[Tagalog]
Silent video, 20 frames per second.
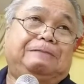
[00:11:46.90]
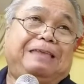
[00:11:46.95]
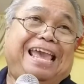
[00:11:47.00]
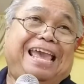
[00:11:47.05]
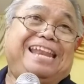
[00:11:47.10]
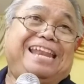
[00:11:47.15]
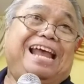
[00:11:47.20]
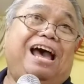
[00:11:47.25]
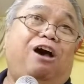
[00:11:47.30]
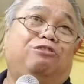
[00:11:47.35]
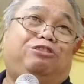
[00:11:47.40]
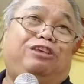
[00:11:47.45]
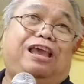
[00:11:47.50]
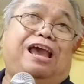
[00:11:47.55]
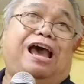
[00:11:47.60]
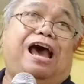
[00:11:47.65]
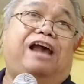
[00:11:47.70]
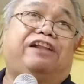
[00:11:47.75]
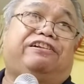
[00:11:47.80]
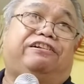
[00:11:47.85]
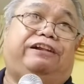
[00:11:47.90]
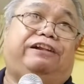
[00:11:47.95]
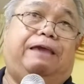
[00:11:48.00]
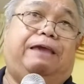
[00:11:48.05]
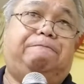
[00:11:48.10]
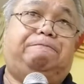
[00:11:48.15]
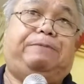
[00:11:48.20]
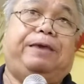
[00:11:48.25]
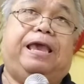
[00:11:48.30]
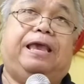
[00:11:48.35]
And now they are
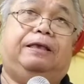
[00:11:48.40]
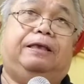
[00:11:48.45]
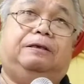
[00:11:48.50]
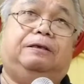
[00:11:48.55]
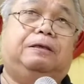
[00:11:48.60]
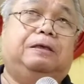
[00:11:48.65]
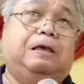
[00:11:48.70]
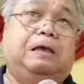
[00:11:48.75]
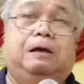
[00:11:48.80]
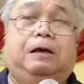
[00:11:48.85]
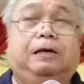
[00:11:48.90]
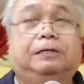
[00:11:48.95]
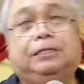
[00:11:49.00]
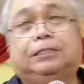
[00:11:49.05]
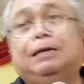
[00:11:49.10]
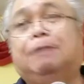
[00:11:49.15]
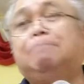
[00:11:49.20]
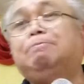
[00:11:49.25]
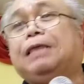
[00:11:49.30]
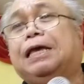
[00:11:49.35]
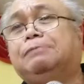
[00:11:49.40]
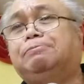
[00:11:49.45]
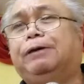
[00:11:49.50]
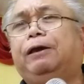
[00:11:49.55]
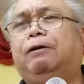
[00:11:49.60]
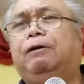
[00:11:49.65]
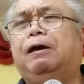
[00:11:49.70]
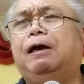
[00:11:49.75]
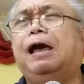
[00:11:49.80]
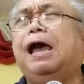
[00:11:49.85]
reaping So sometimes, may
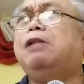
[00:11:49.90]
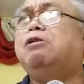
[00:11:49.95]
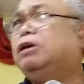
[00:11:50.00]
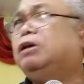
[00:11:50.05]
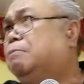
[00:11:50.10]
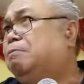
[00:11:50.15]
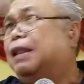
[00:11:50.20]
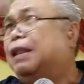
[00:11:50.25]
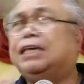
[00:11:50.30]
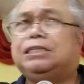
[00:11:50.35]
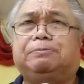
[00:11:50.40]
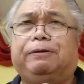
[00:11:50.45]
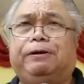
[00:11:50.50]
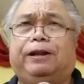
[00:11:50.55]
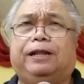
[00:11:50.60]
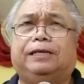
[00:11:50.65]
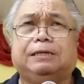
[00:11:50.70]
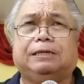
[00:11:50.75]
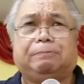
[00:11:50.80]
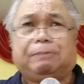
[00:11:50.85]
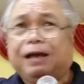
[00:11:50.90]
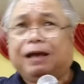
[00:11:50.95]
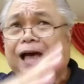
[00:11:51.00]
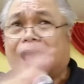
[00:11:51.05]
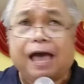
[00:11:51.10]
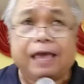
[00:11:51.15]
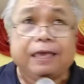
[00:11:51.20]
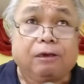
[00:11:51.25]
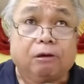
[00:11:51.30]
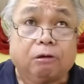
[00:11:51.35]
ganun, gibless mo siya
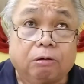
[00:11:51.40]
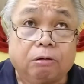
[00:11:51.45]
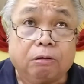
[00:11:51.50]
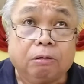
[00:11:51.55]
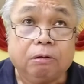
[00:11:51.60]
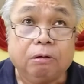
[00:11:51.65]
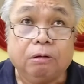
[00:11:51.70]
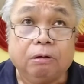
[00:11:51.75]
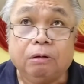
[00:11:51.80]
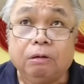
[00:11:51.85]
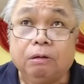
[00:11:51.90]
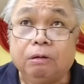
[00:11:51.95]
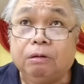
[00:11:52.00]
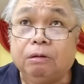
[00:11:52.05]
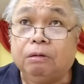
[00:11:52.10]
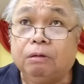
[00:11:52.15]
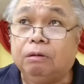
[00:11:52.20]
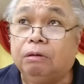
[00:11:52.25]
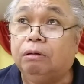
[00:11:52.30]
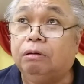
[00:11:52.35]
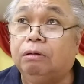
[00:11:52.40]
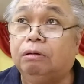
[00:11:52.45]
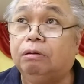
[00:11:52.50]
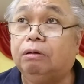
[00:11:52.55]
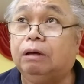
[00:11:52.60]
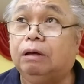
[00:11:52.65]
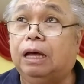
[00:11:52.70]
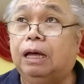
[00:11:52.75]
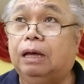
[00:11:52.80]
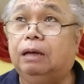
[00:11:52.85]
pag-ayo.
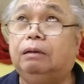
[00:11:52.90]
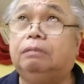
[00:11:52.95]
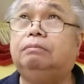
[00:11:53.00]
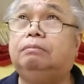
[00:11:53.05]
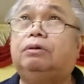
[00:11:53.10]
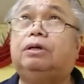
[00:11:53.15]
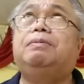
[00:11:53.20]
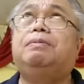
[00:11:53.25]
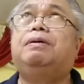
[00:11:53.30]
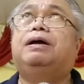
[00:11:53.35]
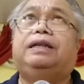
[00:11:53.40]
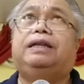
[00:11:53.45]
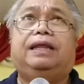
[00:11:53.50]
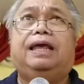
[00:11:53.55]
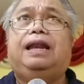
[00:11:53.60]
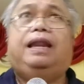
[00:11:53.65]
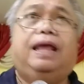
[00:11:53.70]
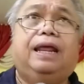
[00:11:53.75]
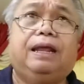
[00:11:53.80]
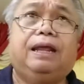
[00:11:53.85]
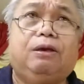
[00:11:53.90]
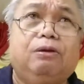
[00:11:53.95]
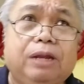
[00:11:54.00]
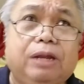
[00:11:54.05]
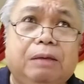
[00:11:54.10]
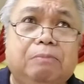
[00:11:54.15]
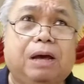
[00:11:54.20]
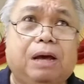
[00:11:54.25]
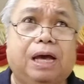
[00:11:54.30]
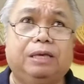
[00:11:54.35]
Nga, mura magdini, yun
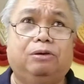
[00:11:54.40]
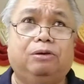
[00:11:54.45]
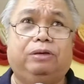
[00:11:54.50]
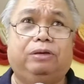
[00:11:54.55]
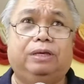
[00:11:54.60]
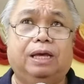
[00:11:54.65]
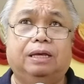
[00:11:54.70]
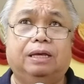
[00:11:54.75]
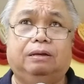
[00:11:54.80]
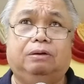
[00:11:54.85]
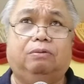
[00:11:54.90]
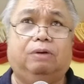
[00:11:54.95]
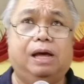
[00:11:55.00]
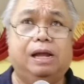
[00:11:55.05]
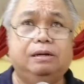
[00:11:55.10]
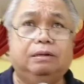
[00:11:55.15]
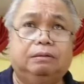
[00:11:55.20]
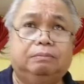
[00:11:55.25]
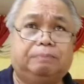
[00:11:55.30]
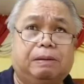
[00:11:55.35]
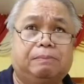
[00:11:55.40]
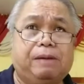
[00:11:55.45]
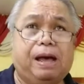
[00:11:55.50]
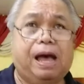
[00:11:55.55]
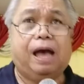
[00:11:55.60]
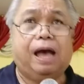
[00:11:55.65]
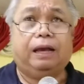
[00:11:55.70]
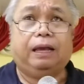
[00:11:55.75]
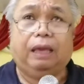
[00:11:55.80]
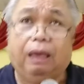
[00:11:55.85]
ni maayo yung kuan,
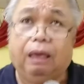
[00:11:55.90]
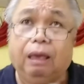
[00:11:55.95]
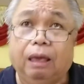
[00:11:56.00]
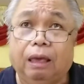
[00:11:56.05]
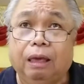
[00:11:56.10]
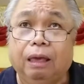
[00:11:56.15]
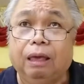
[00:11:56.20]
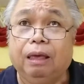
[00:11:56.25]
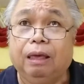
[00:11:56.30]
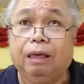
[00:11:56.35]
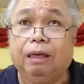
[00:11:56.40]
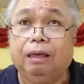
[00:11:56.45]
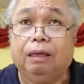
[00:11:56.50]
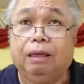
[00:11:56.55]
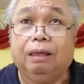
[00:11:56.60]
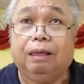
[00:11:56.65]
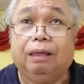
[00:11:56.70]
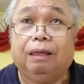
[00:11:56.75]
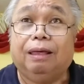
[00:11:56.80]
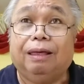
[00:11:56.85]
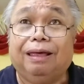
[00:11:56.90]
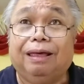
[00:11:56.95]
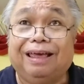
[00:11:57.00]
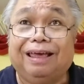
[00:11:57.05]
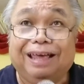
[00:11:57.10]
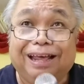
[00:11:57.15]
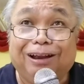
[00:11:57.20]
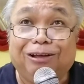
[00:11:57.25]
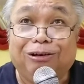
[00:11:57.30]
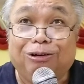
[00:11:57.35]
pamaagi.
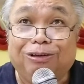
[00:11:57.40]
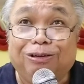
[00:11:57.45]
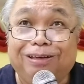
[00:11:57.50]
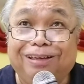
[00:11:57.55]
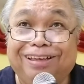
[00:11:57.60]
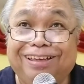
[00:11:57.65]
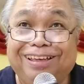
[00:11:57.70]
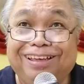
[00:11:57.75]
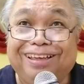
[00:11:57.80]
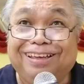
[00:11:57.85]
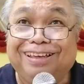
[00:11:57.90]
Hello.